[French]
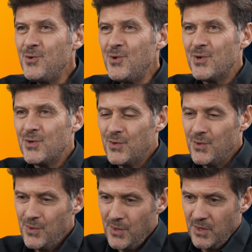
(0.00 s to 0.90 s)

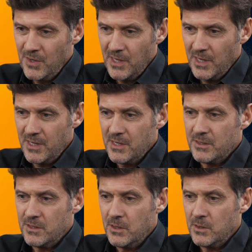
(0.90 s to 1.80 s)
eu et
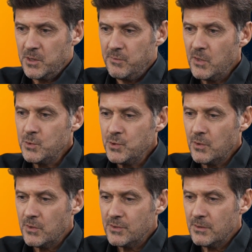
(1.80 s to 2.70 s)
euh, j'aime bien
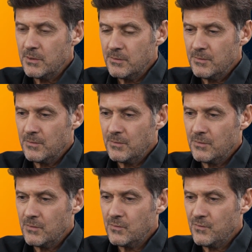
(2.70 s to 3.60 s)
toujours euh,
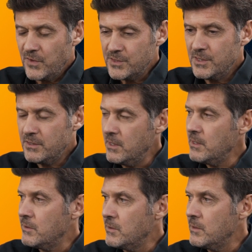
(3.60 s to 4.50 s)
citer
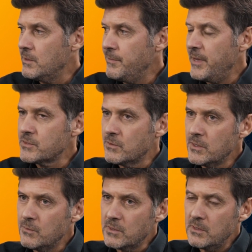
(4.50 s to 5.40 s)
euh, les
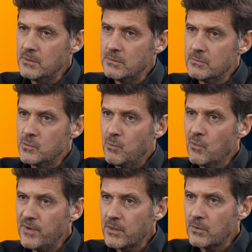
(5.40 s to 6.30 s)
personnes qui ont été de,
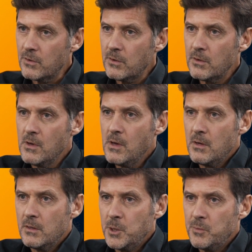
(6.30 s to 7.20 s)
bons vecteurs.
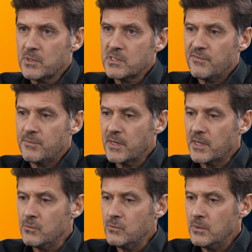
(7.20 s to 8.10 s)
Je pense à Fabien
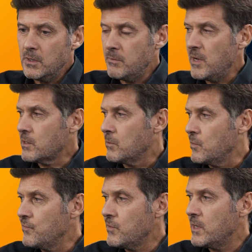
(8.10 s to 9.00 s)
Canu et à Bertrand
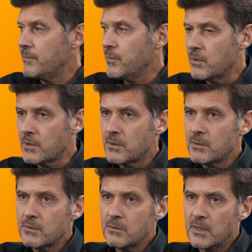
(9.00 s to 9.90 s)
Bonnefoy à l'époque.
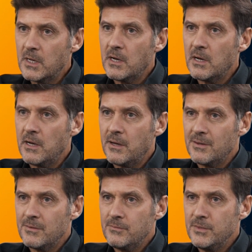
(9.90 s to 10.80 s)
Fabien était,
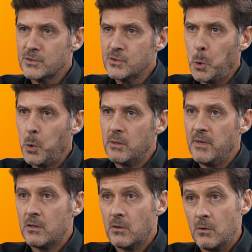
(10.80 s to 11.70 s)
sensible à ça. Bien sûr, et
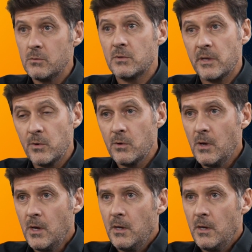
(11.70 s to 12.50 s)
Bertrand notamment.